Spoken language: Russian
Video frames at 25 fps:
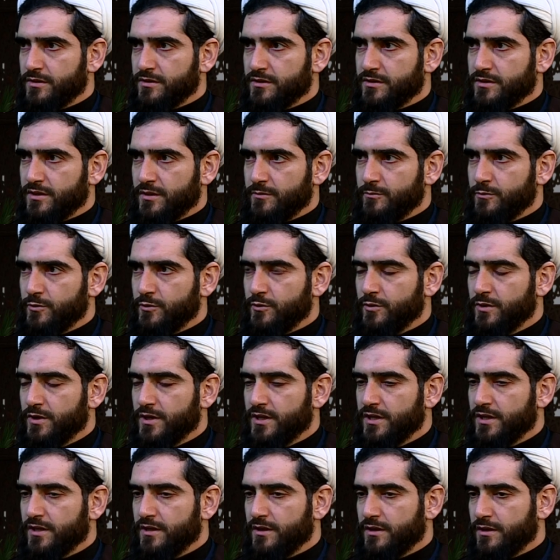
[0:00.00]
к тому,
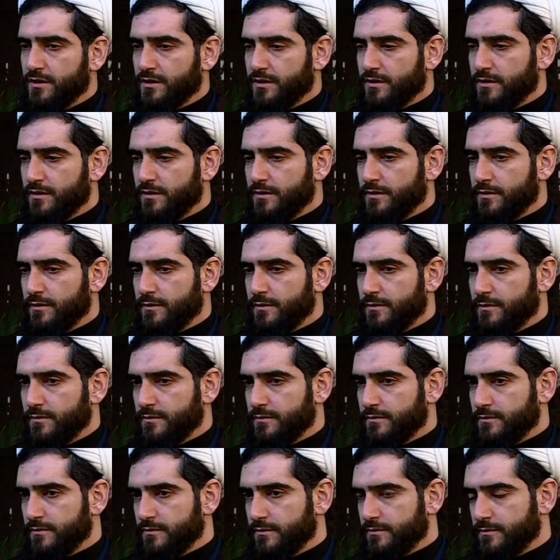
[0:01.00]
э,
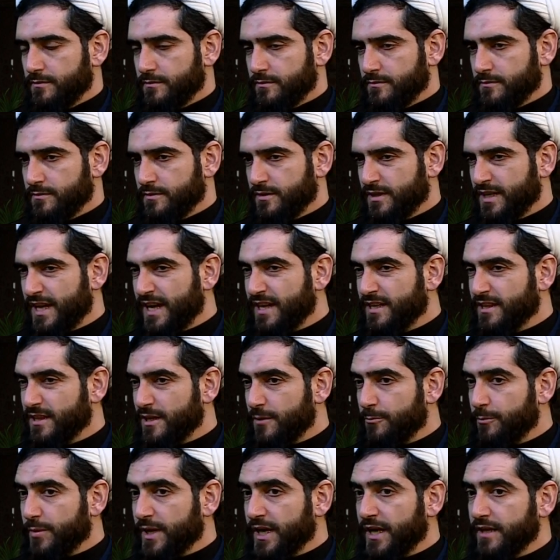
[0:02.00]
как на
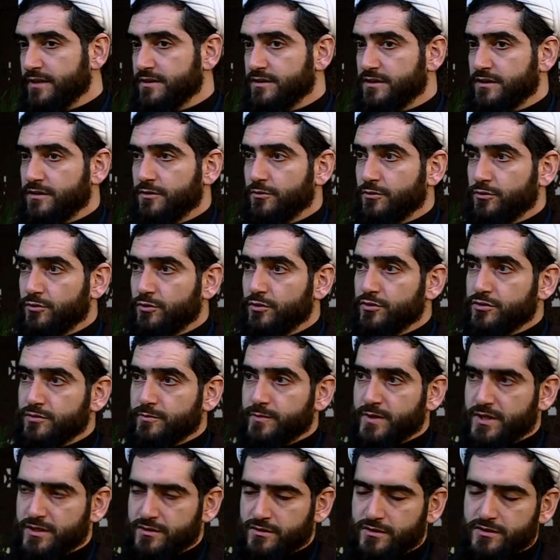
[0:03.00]
практике он должен
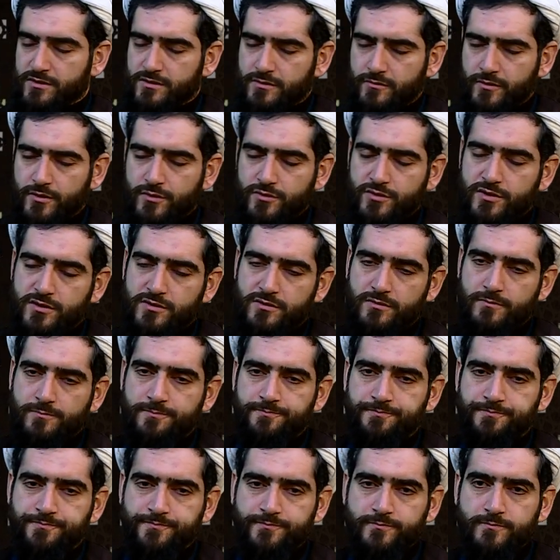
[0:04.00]
прожить свою жизнь.
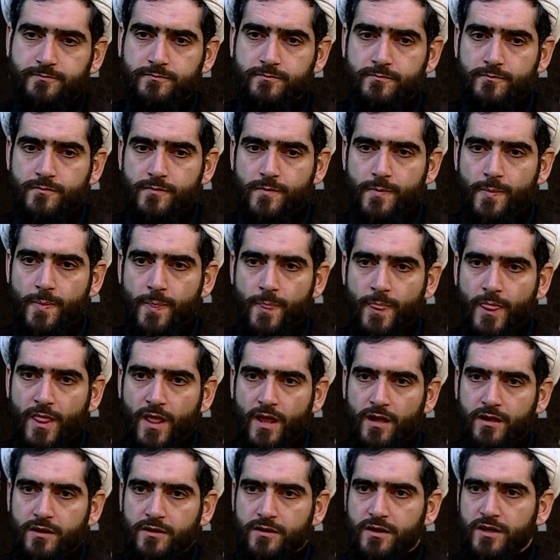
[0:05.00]
Угу.
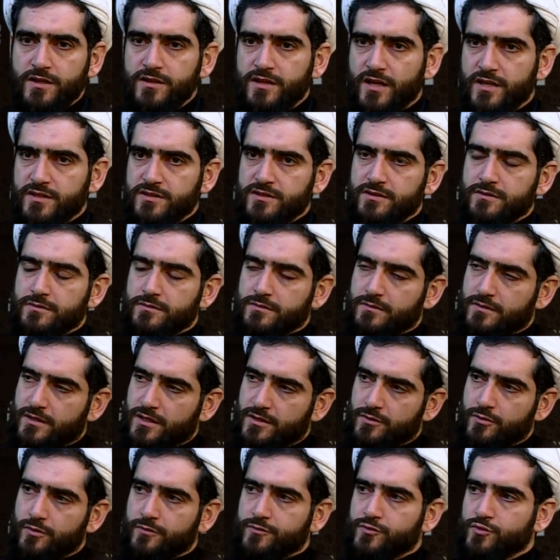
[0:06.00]
Это один,
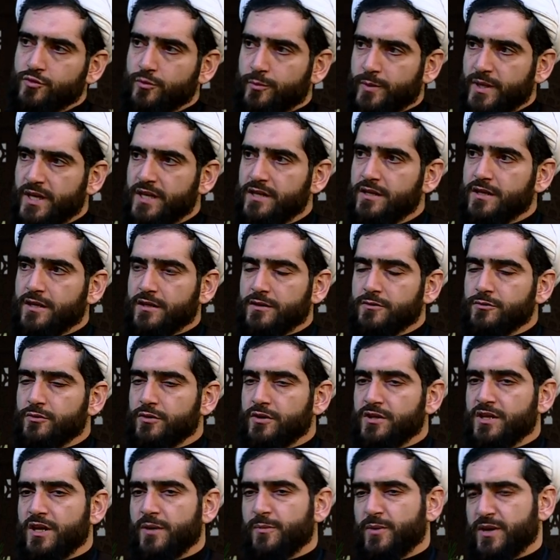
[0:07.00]
одно вступление,
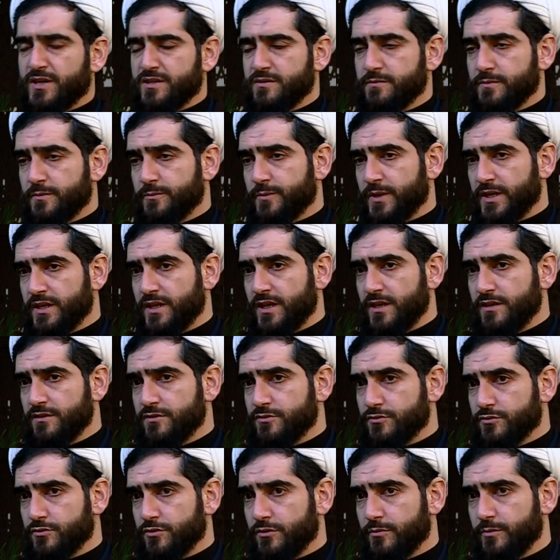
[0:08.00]
которое необходимо понять,
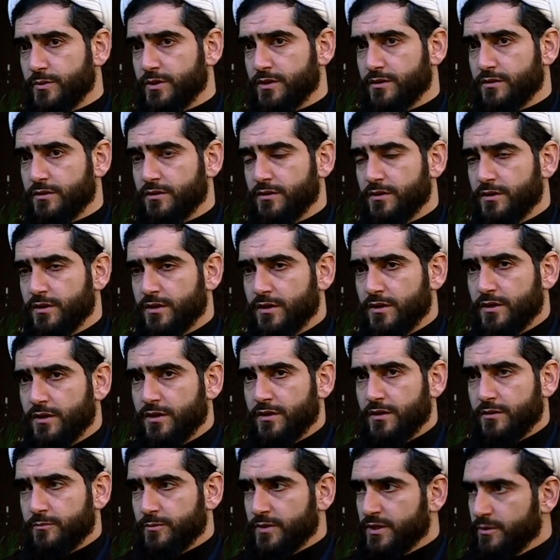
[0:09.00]
чтобы
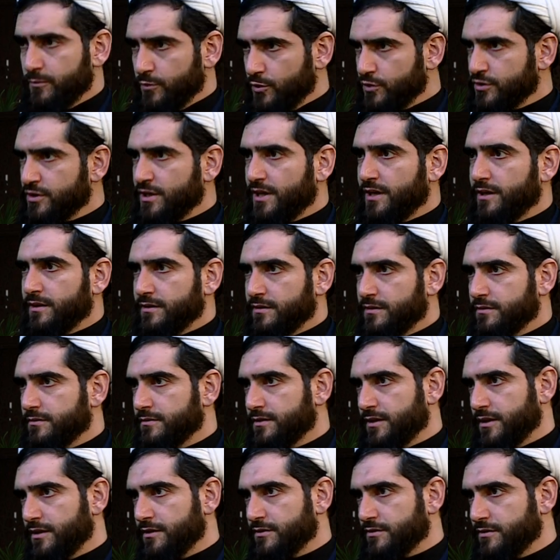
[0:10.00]
мы немножко,
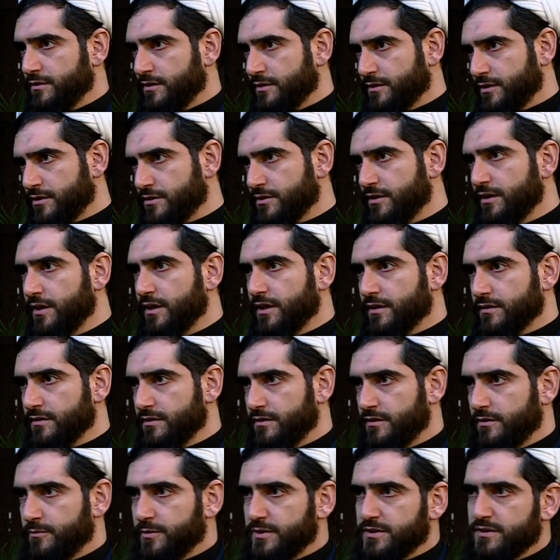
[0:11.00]
конечно, отошли от
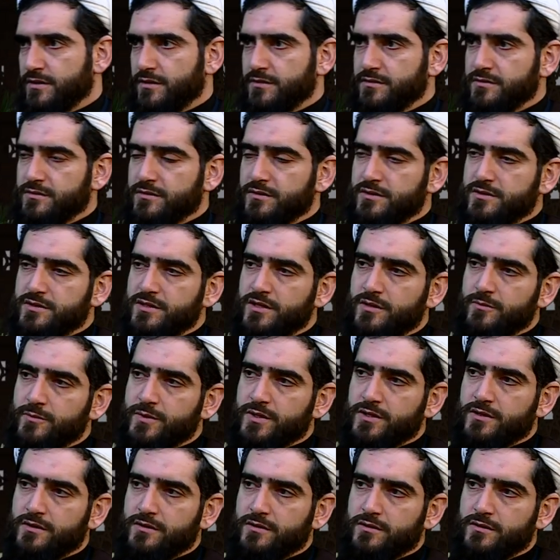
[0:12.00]
непосредственной
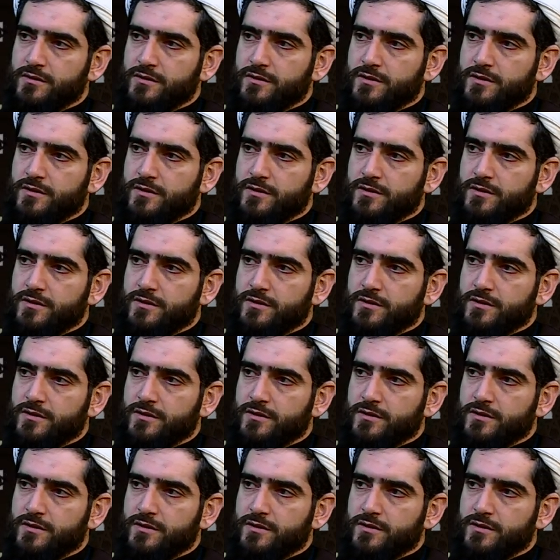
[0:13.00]
темы,